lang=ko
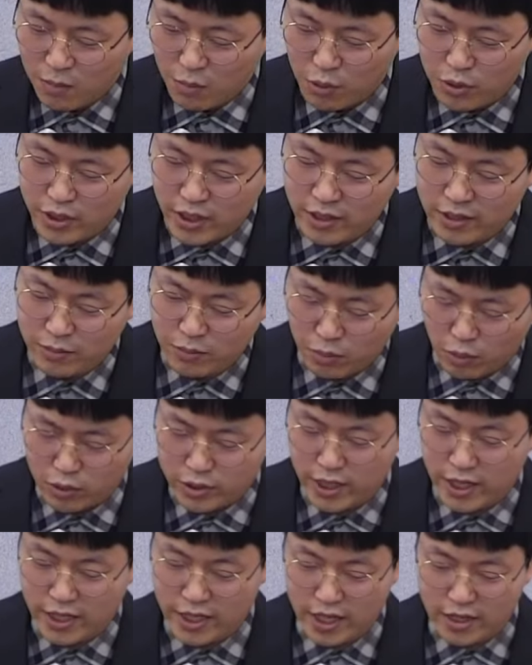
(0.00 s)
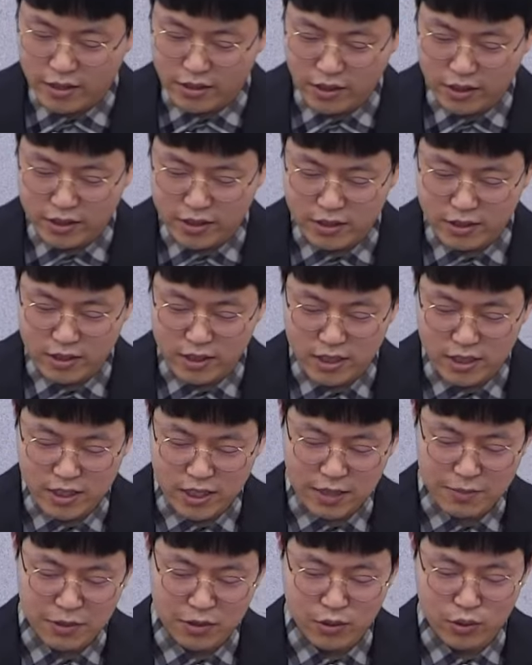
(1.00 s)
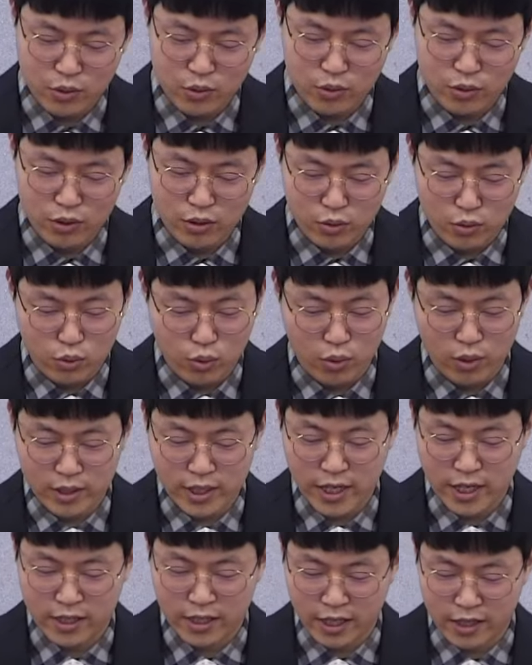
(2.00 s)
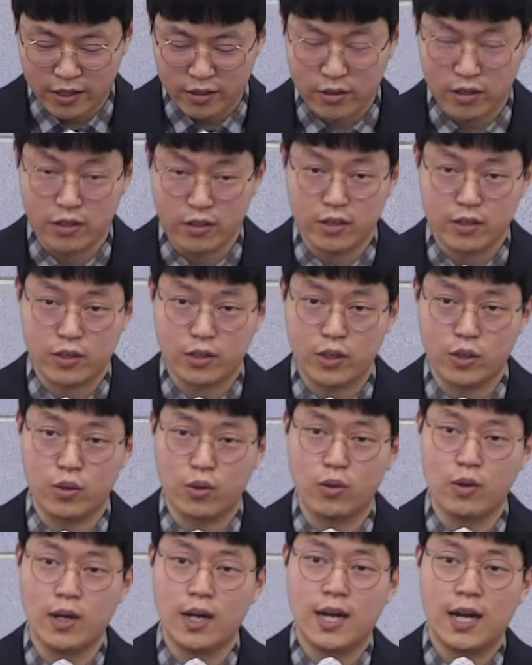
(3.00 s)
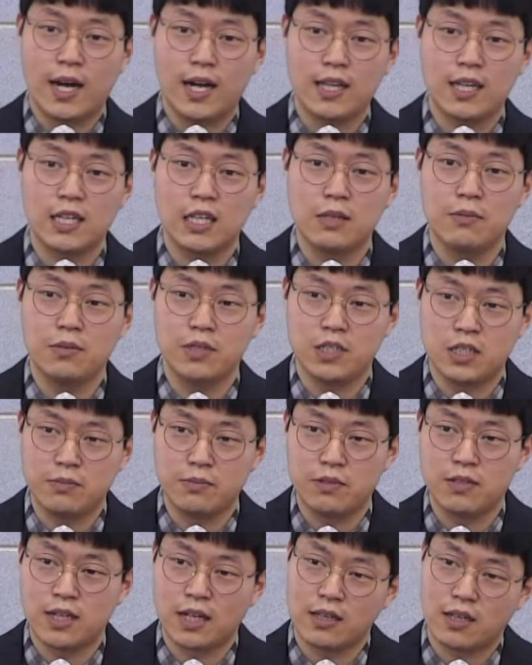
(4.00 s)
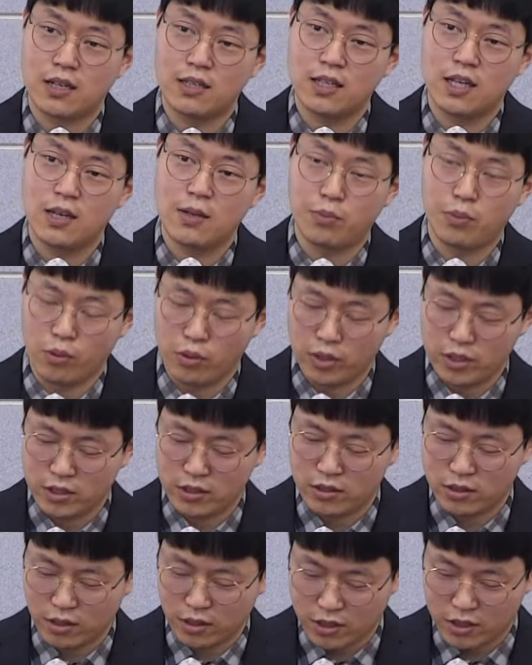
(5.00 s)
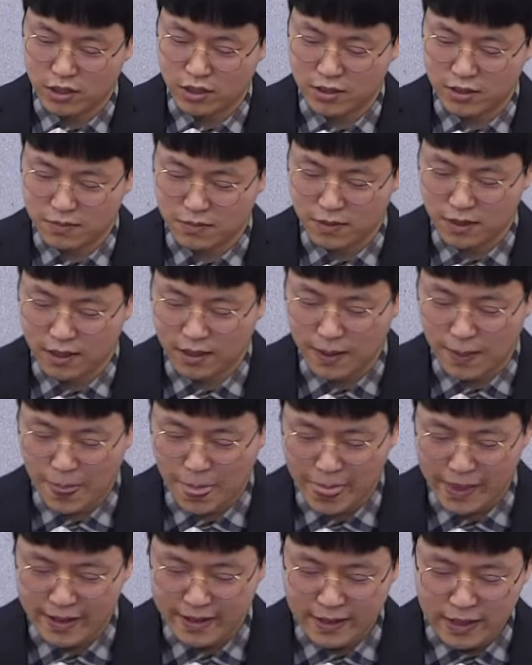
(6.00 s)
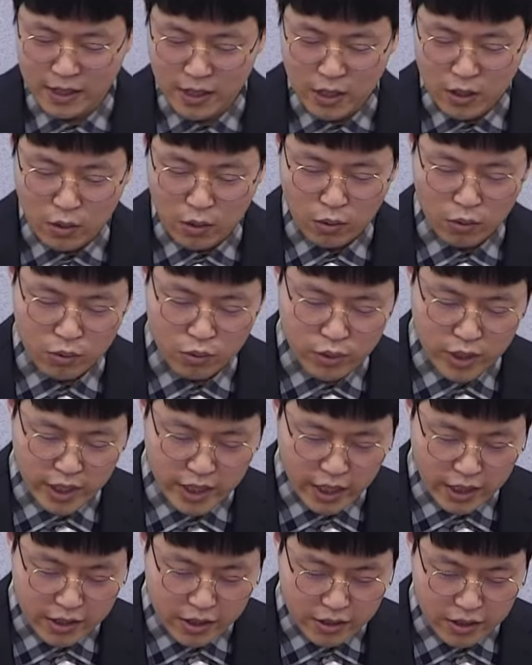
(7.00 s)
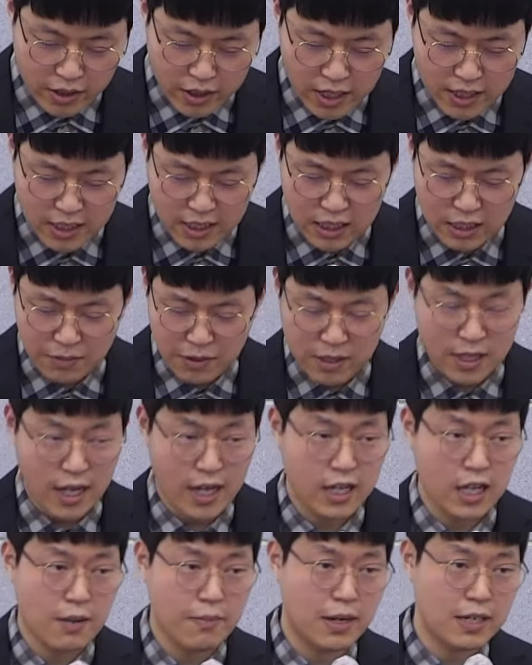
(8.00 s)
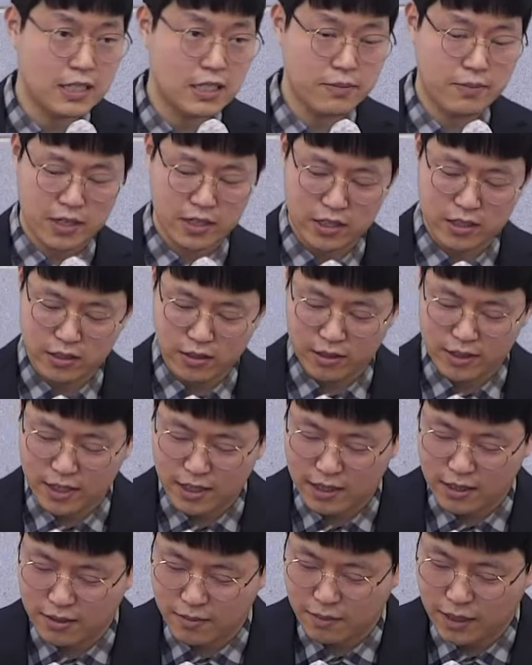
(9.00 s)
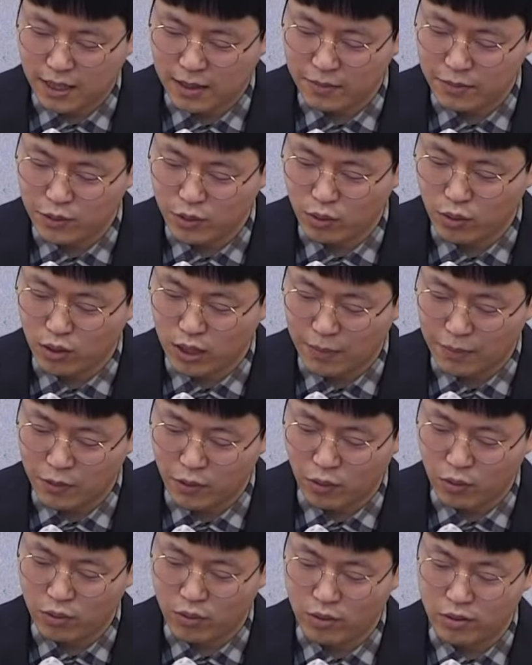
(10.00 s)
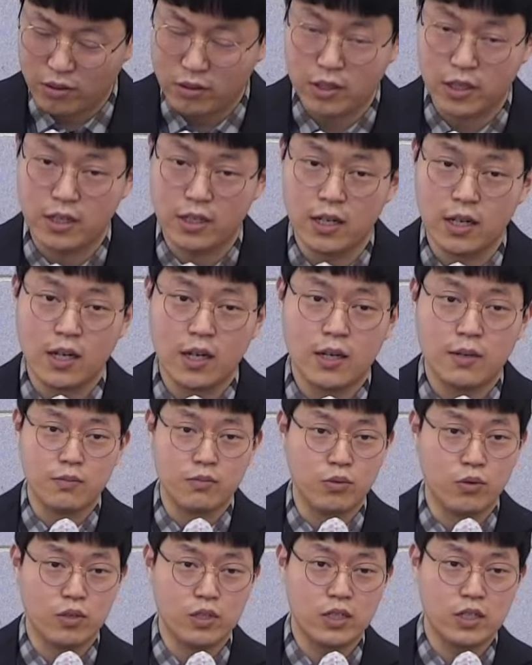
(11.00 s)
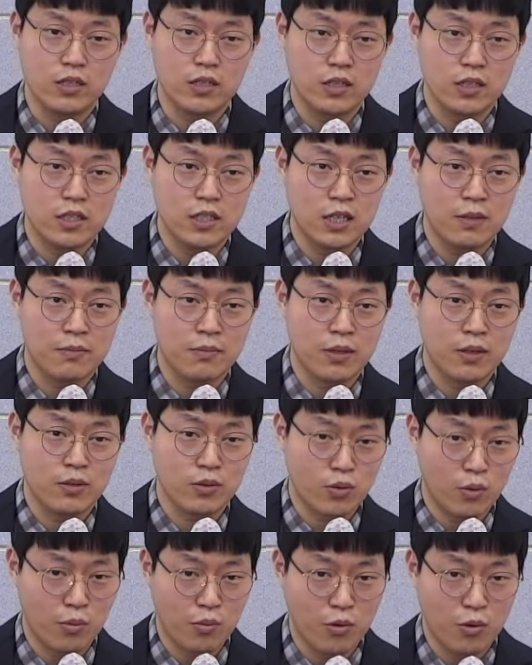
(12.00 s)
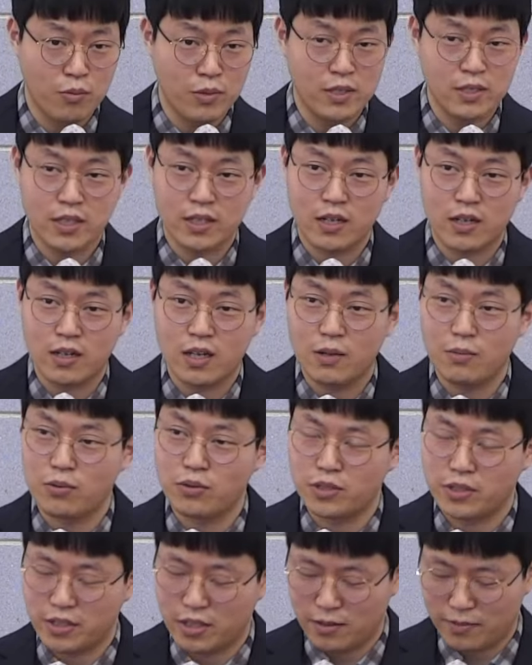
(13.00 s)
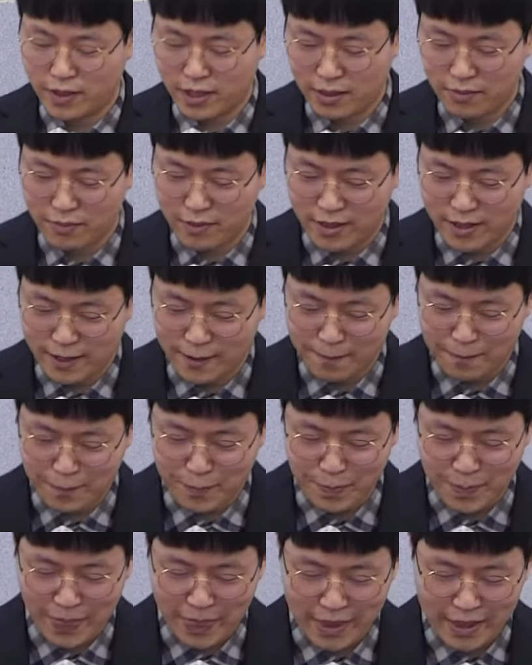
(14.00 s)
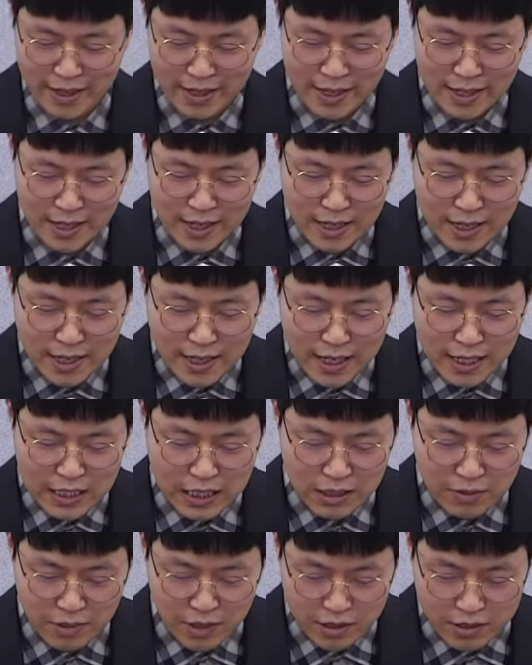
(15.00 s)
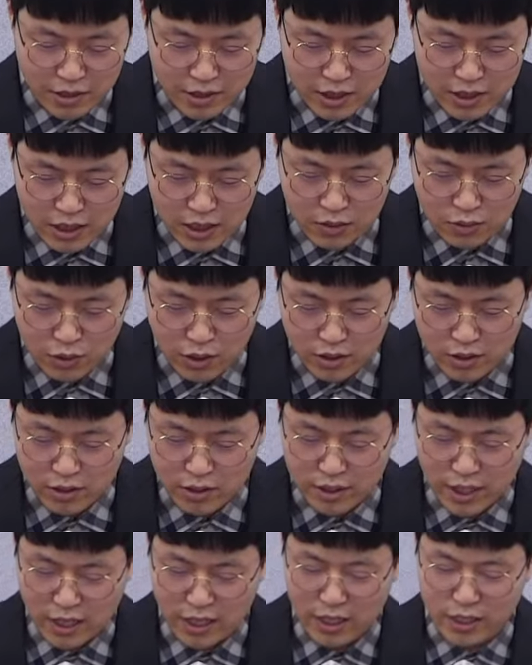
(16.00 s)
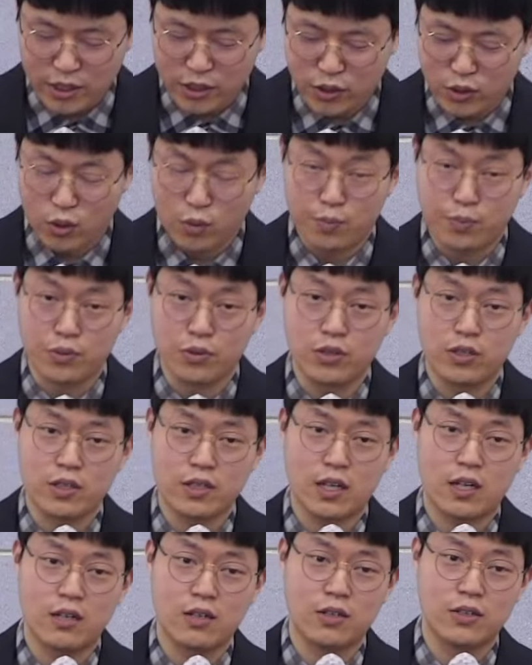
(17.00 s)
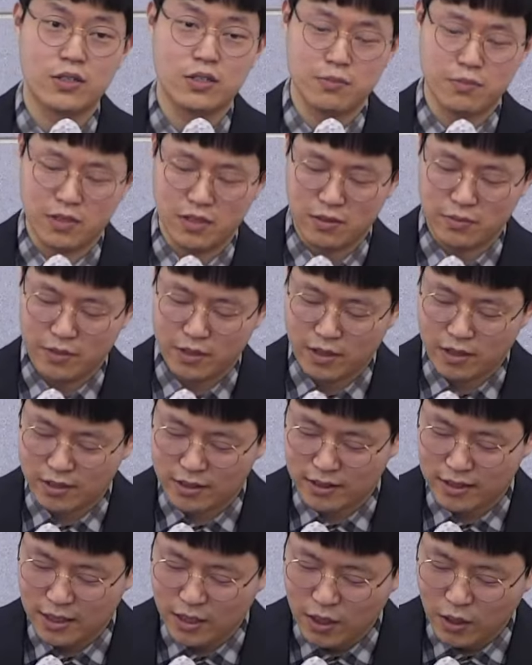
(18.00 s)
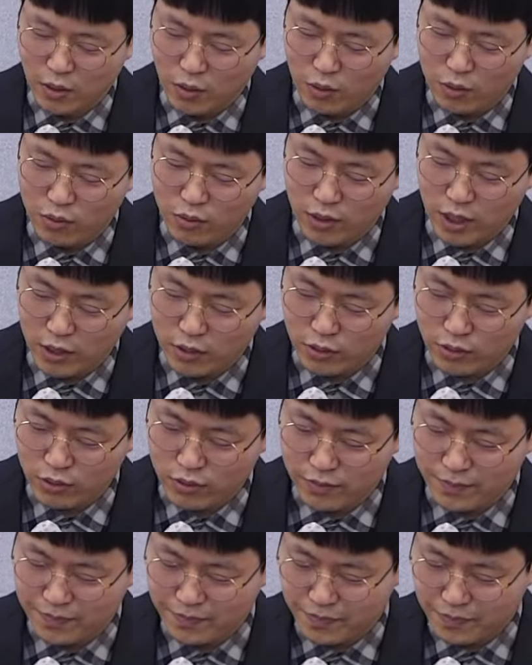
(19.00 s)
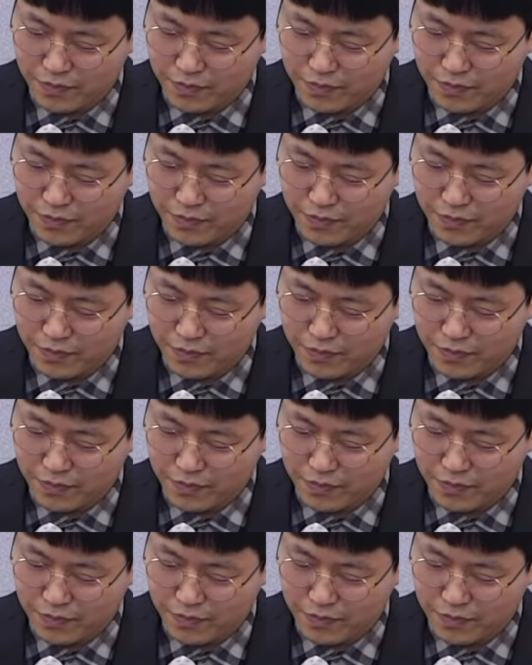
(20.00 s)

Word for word: 모세, 모세에게 그것은 이스라엘 민족을 구원해내는 것, 그리고 하나님이심을 나타내 보이시는 것이었습니다. 오늘 우리에게 있어서 하나님이 나에게 말씀하시거나 마음속으로 감동 오는 것들이 무엇이 있는지 한번 곰곰이 생각해 보시길 바랍니다. 하나님께서 친히 우리를 택하시고 부르셨다는 것을 믿으면 오늘 하루